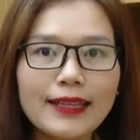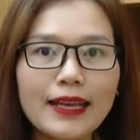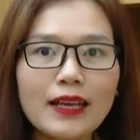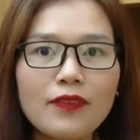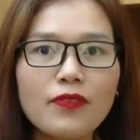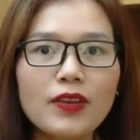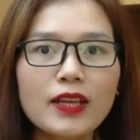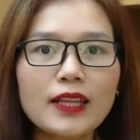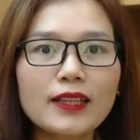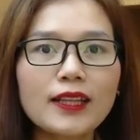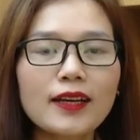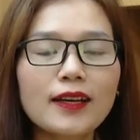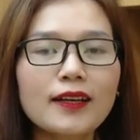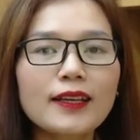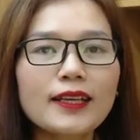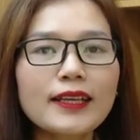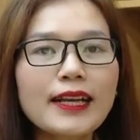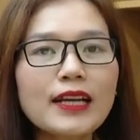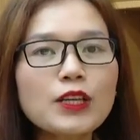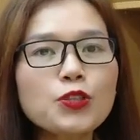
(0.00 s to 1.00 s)
Thay vì
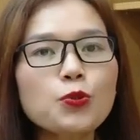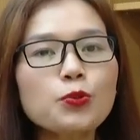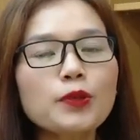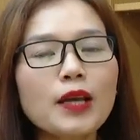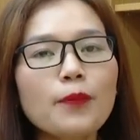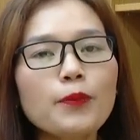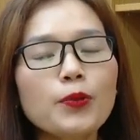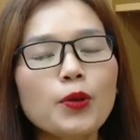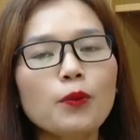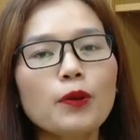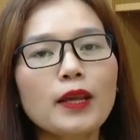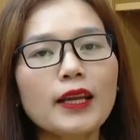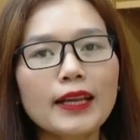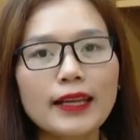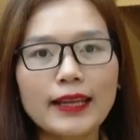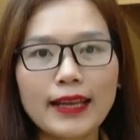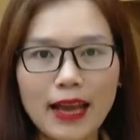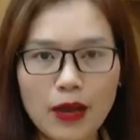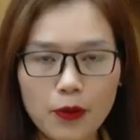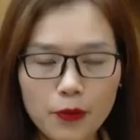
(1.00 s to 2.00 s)
tới các trung tâm du
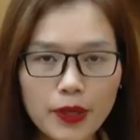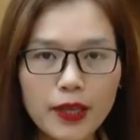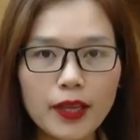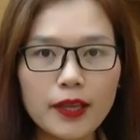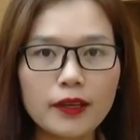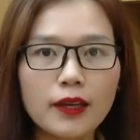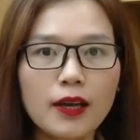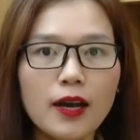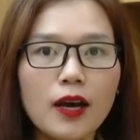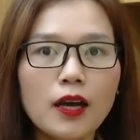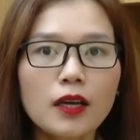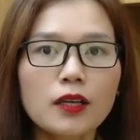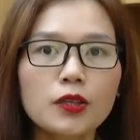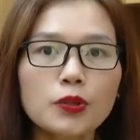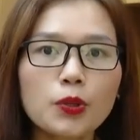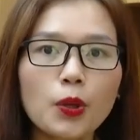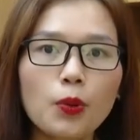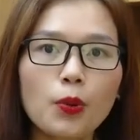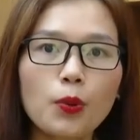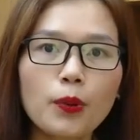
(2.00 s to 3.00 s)
lịch náo nhiệt,
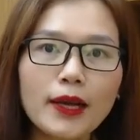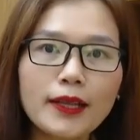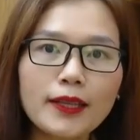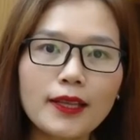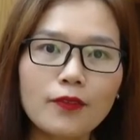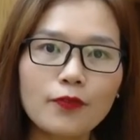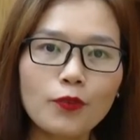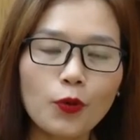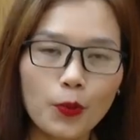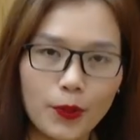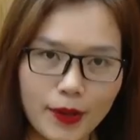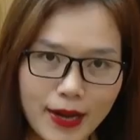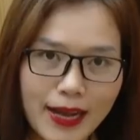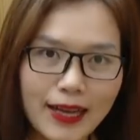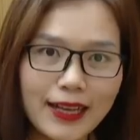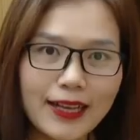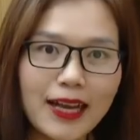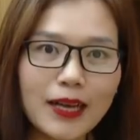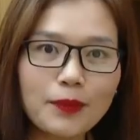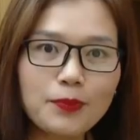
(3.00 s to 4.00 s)
hưởng thụ các dịch vụ
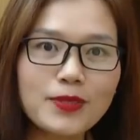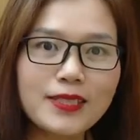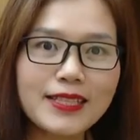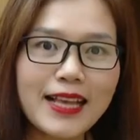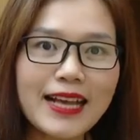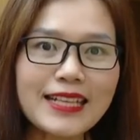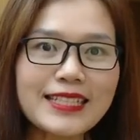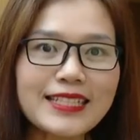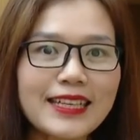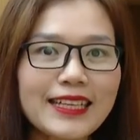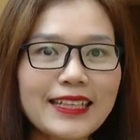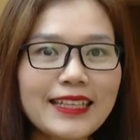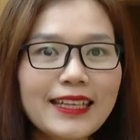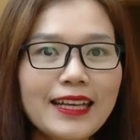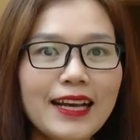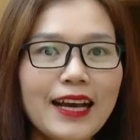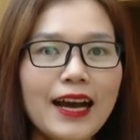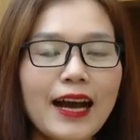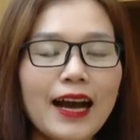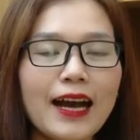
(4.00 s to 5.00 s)
đẳng cấp xa xỉ
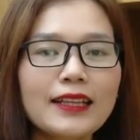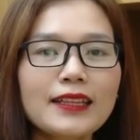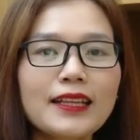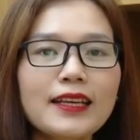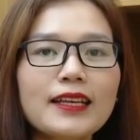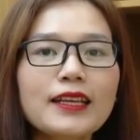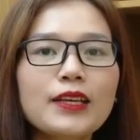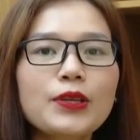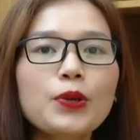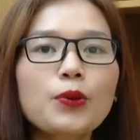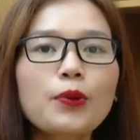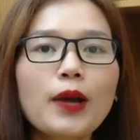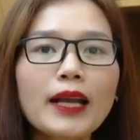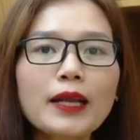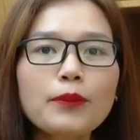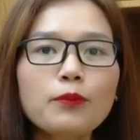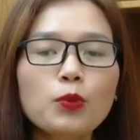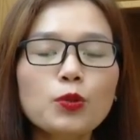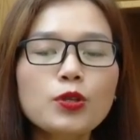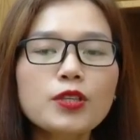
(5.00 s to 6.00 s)
thì du
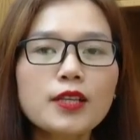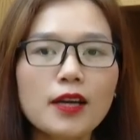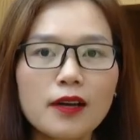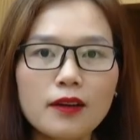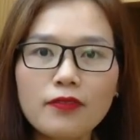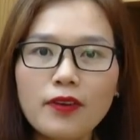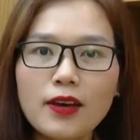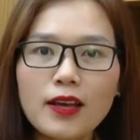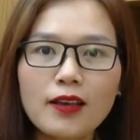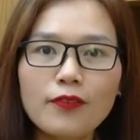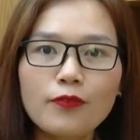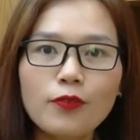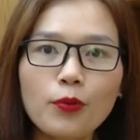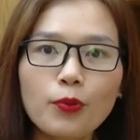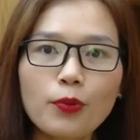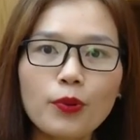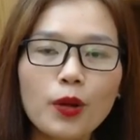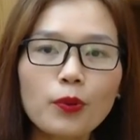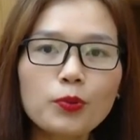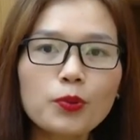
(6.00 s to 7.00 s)
khách muốn trở về
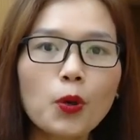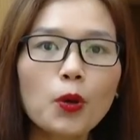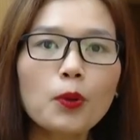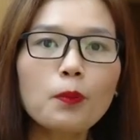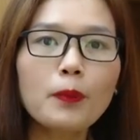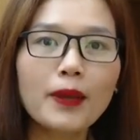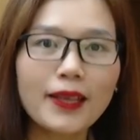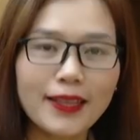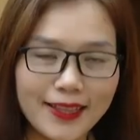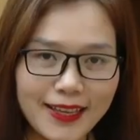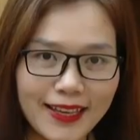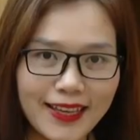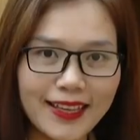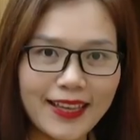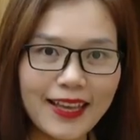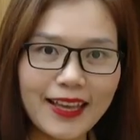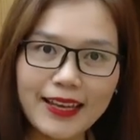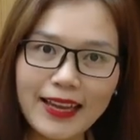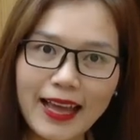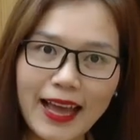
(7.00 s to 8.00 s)
vùng nông thôn bình
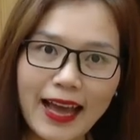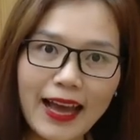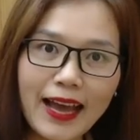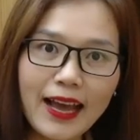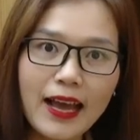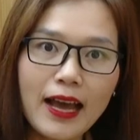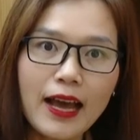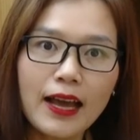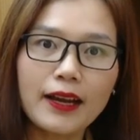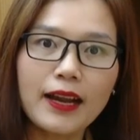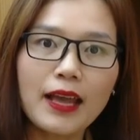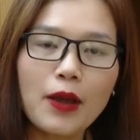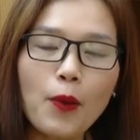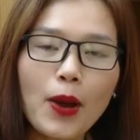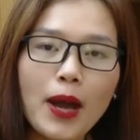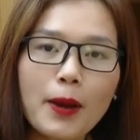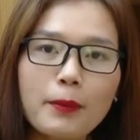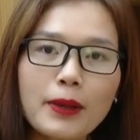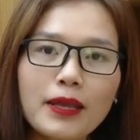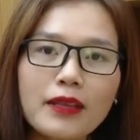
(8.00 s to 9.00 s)
dị yên ả để
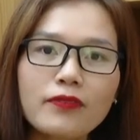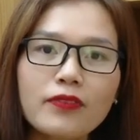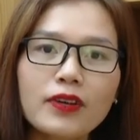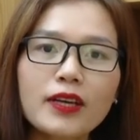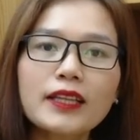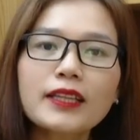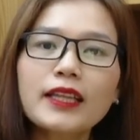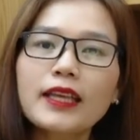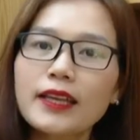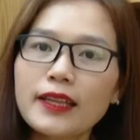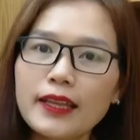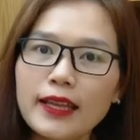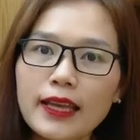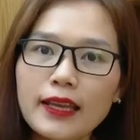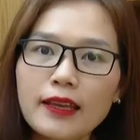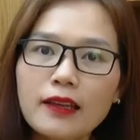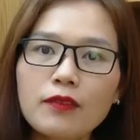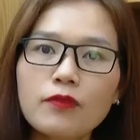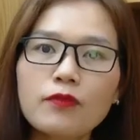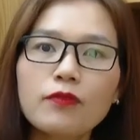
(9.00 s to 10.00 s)
hòa mình với thiên
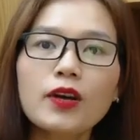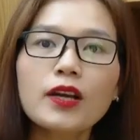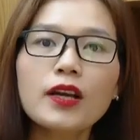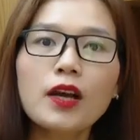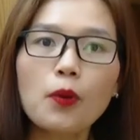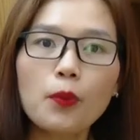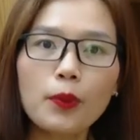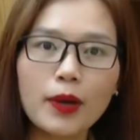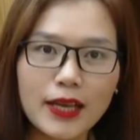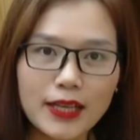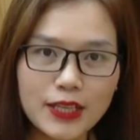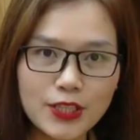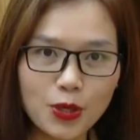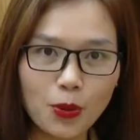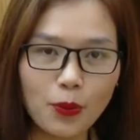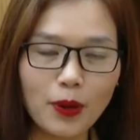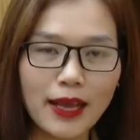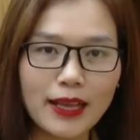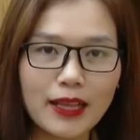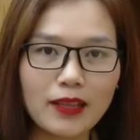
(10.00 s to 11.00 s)
nhiên, với không khí
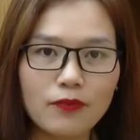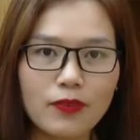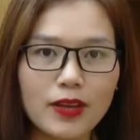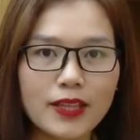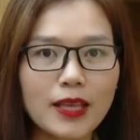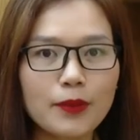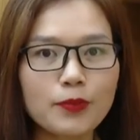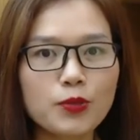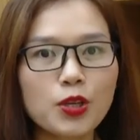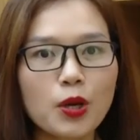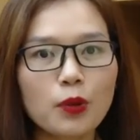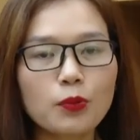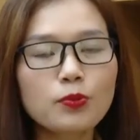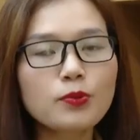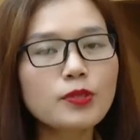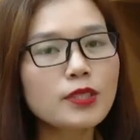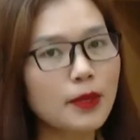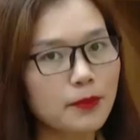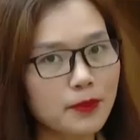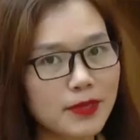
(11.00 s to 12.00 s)
trong lành và nhịp
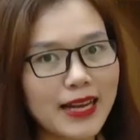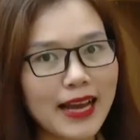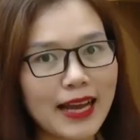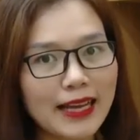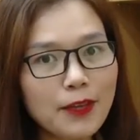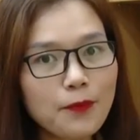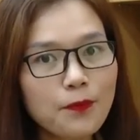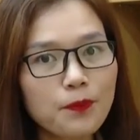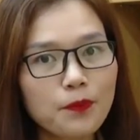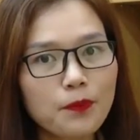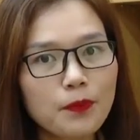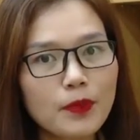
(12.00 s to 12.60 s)
sống chậm rãi.